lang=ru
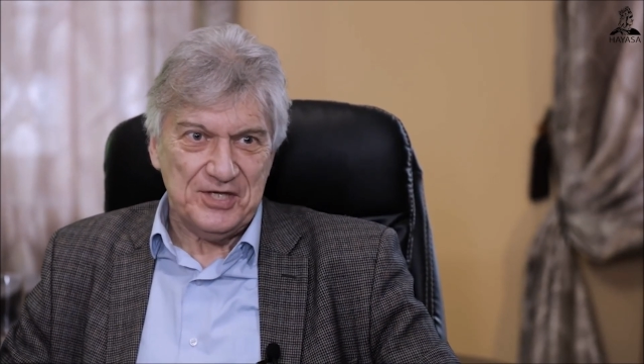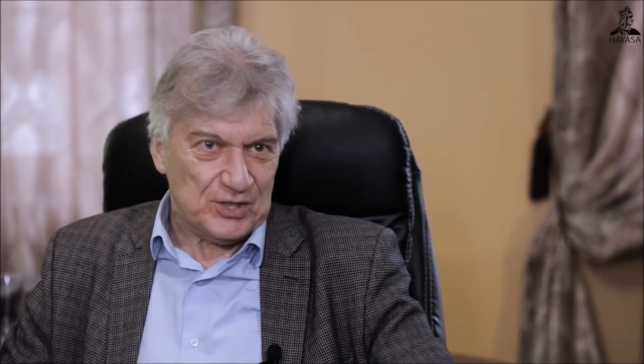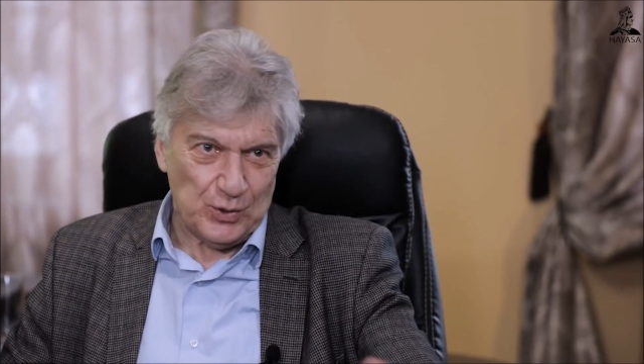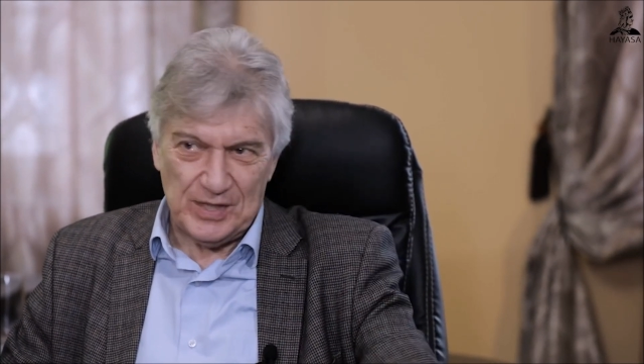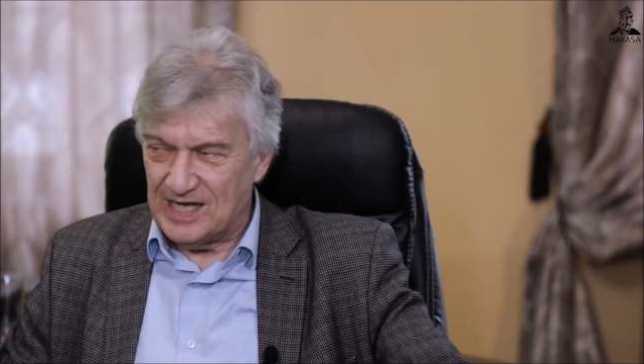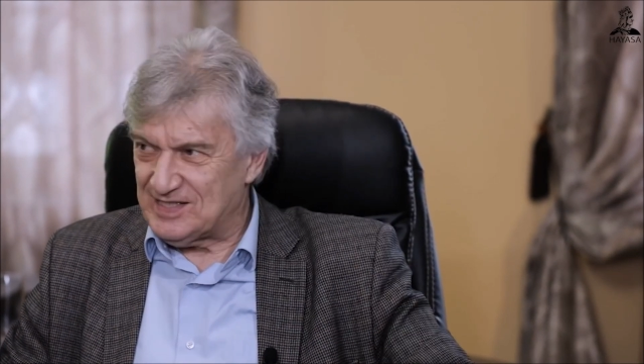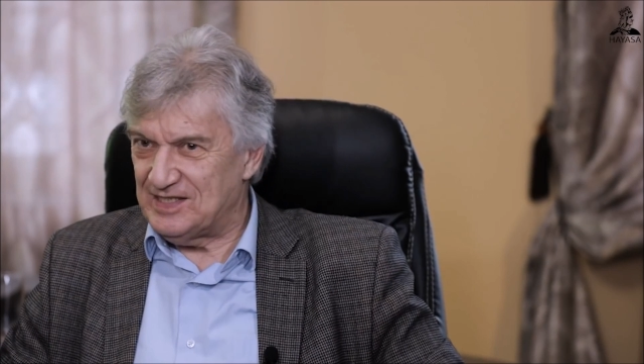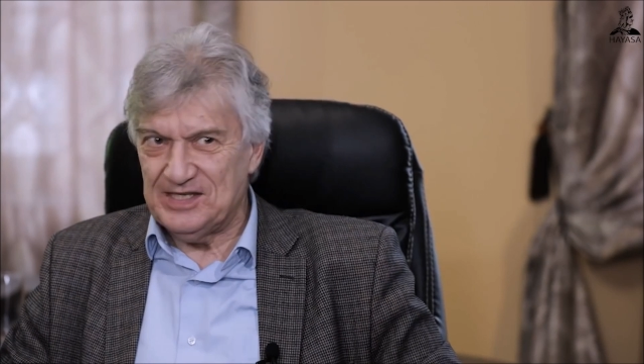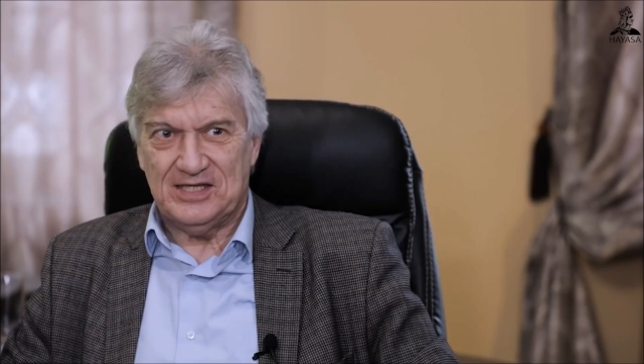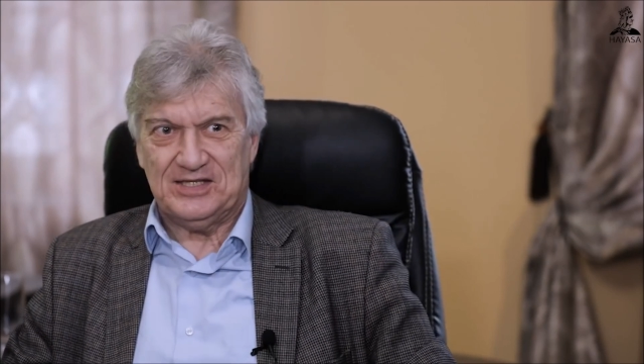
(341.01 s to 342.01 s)
никто не
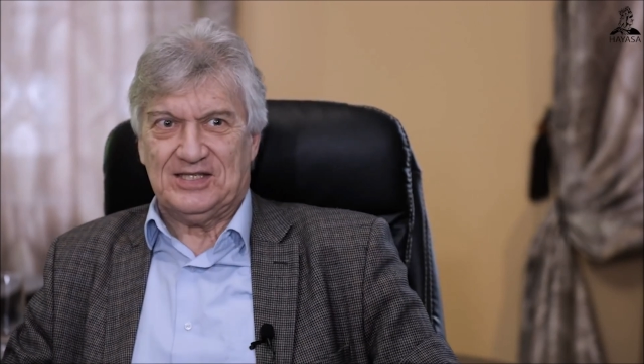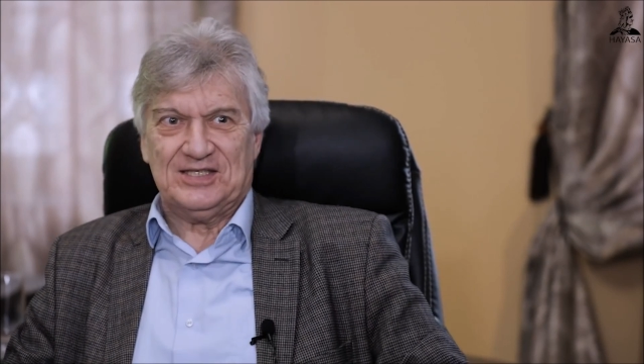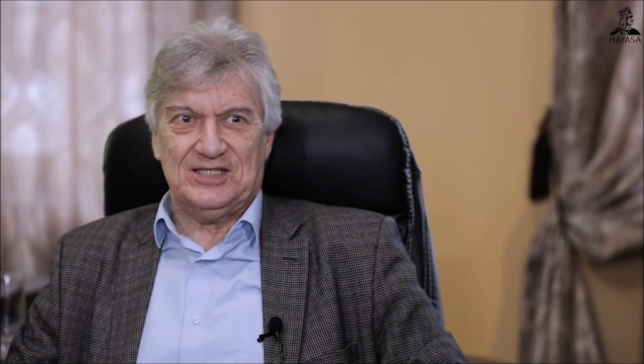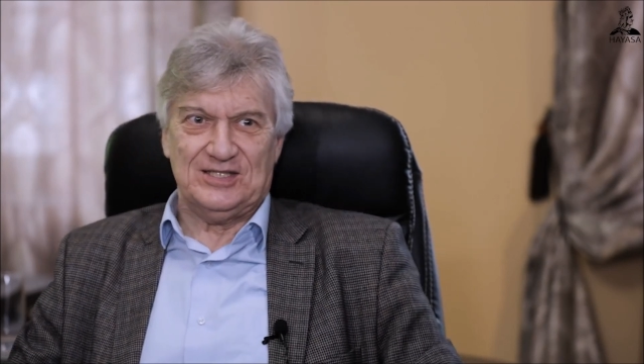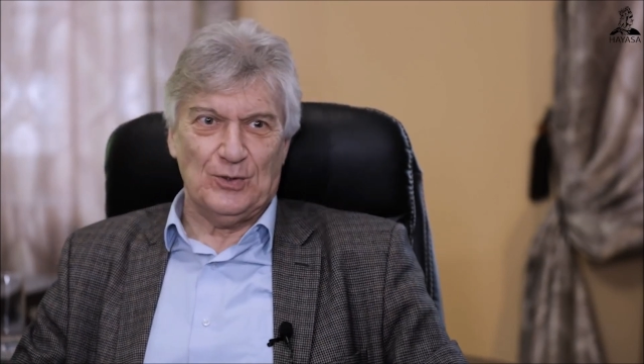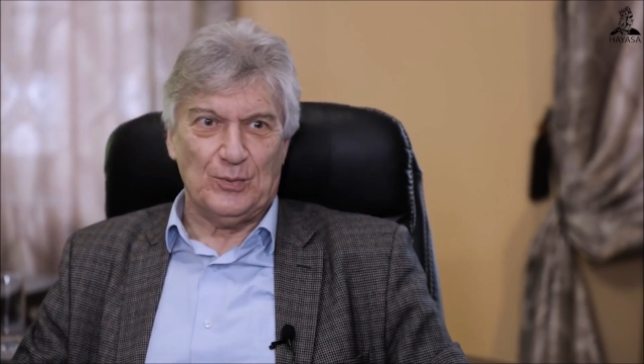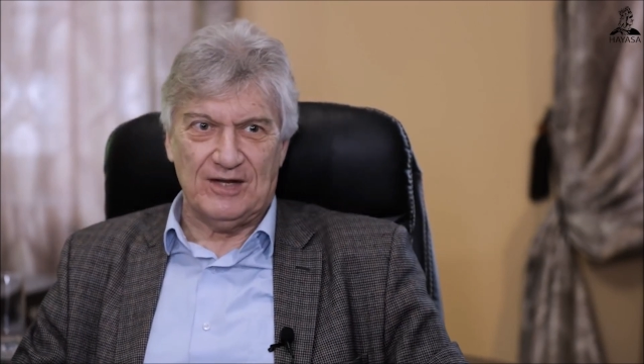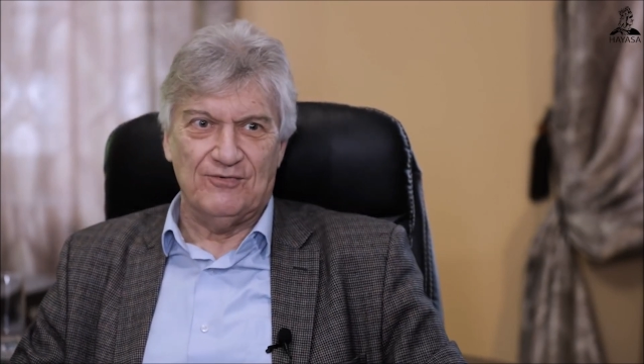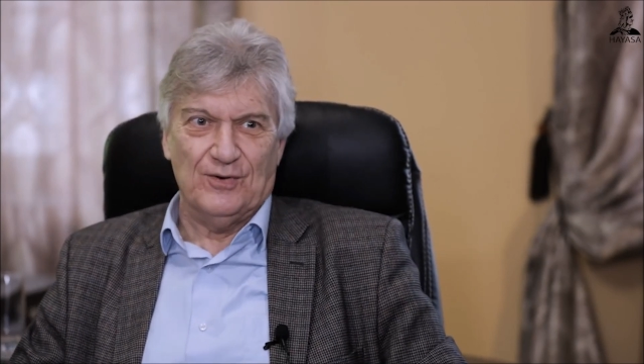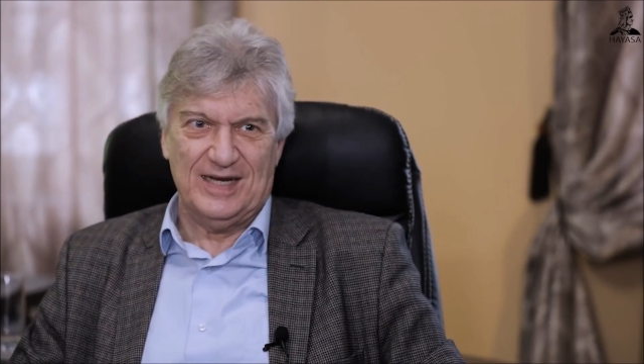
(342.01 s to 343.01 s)
оценил этот жест
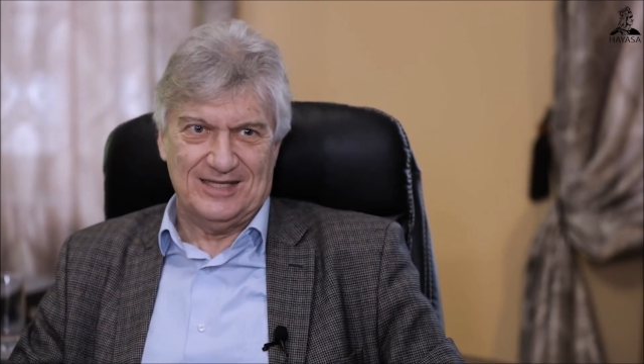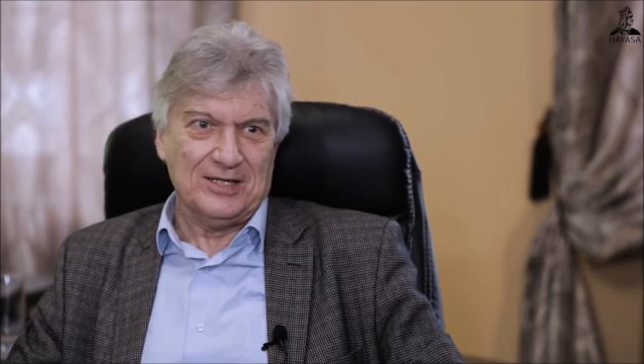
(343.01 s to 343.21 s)
доброй воли.